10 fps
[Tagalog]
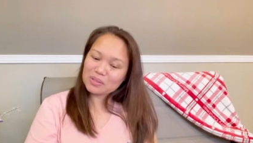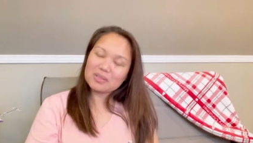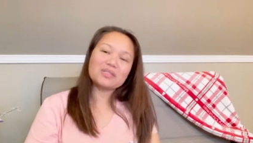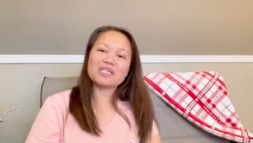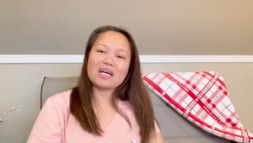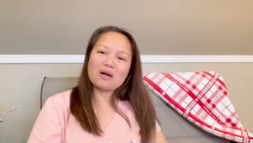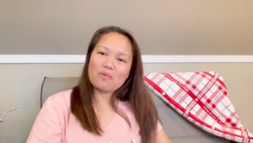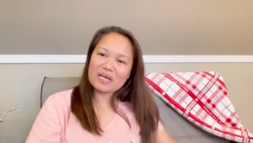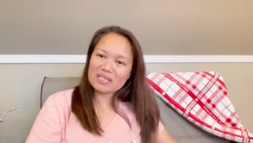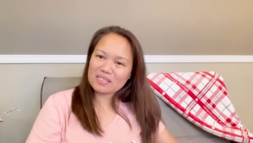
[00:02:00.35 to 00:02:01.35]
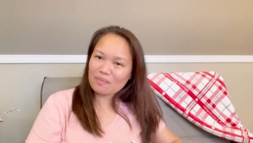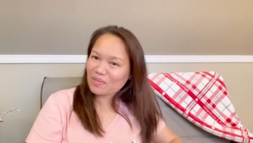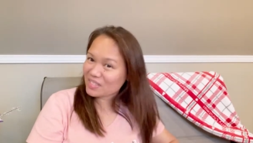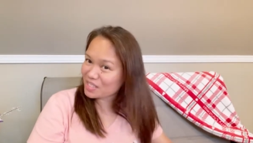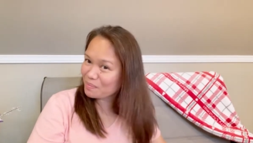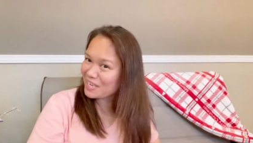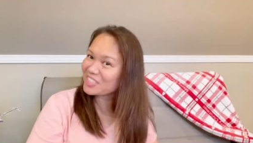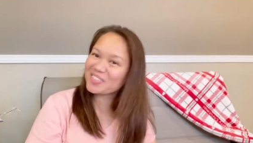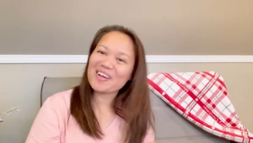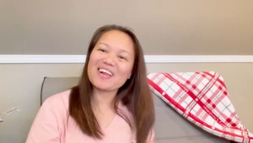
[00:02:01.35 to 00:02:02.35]
or gagawa ng something
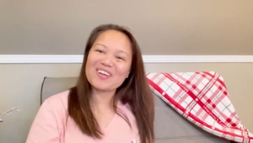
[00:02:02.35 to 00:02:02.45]
special,